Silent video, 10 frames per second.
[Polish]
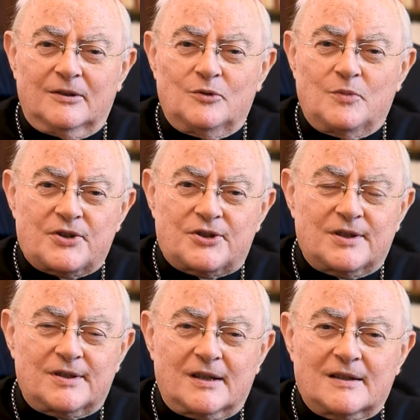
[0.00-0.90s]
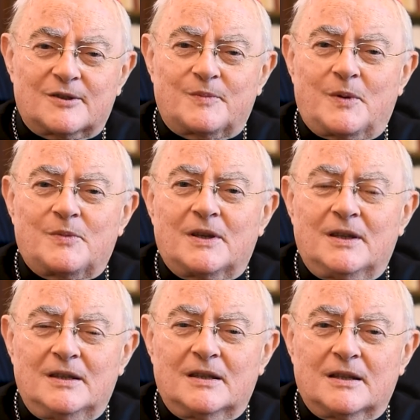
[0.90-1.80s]
u mężczyzny jest zupełnie
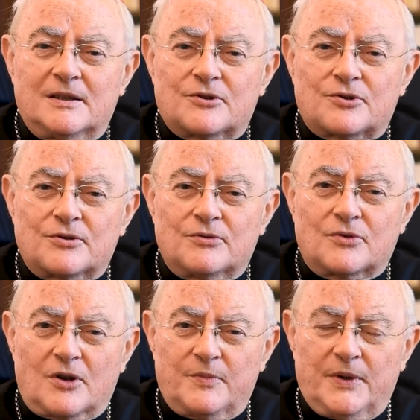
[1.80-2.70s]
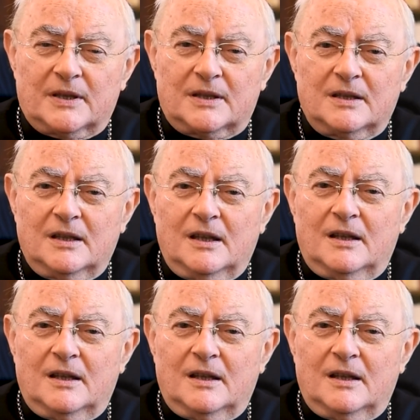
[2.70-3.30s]
inne niż u kobiety.